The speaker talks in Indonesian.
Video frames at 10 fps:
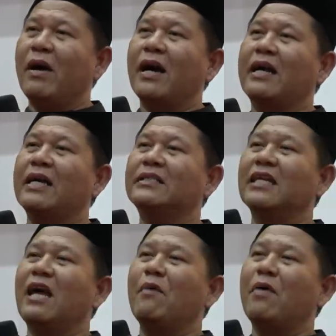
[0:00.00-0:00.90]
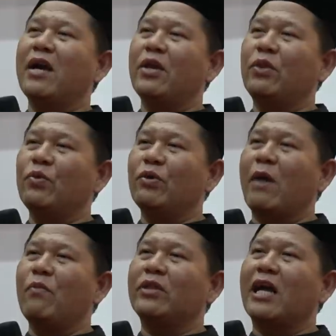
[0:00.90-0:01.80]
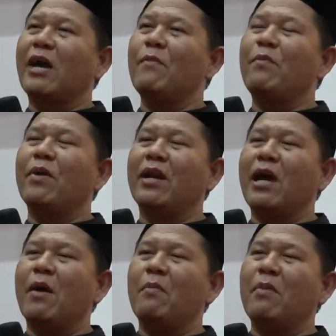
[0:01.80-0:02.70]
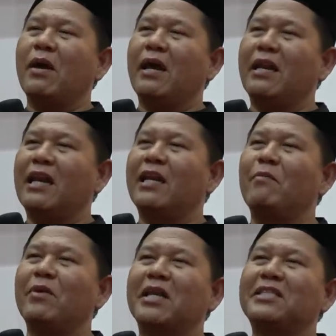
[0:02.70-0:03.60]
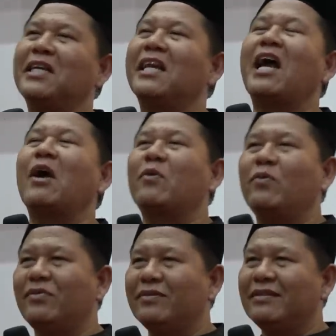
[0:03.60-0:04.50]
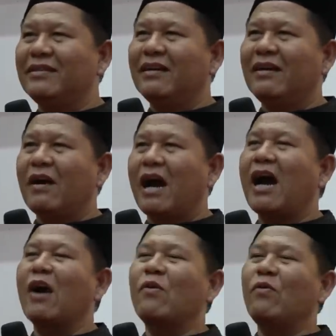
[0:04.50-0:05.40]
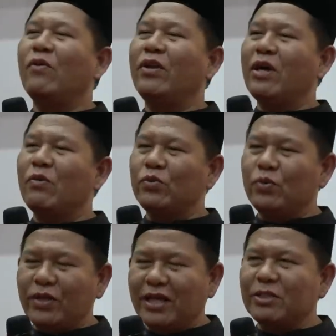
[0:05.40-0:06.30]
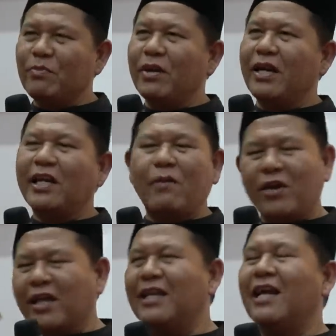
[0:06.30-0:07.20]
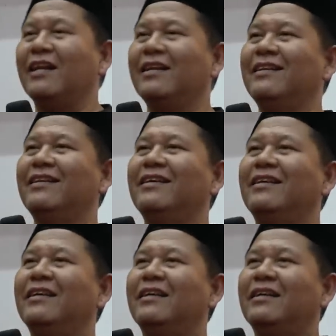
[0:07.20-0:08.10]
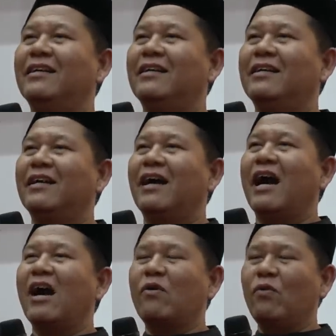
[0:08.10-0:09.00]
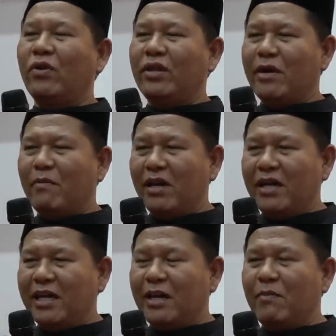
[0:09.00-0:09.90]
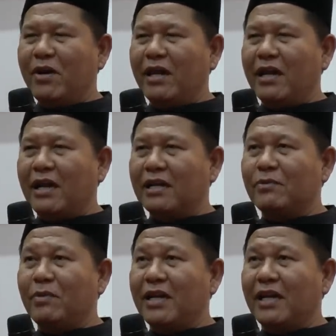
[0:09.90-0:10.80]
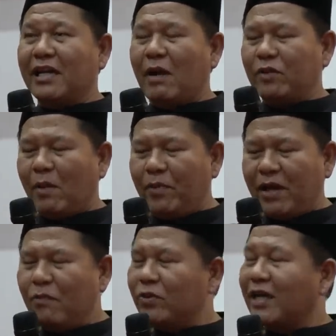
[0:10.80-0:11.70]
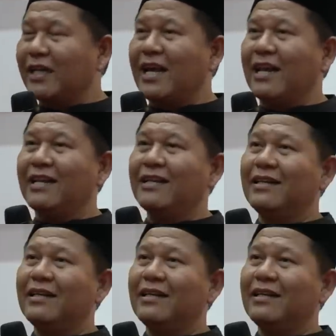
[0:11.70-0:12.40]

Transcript: maka selama itu kamu tak akan pernah mengenal dan menyaksikan aku. Aku ini yang wujud yang sebenarnya kamu tak kenal. Aku ini yang melihat dan mendengar sebenarnya kamu, tapi kamu tak kenal.